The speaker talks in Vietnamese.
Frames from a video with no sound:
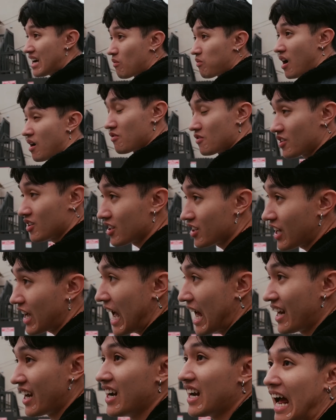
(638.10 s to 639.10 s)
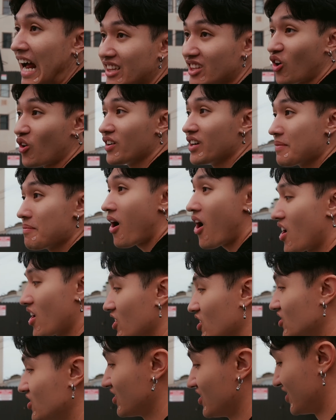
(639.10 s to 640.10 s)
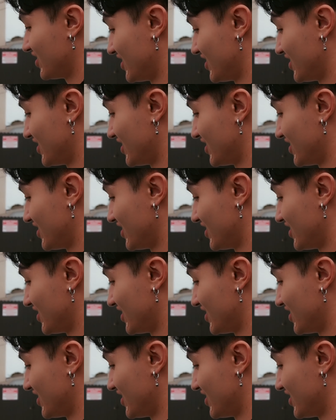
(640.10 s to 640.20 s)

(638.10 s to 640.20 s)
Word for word: xong không cứ anh ở lại tối đi bo luôn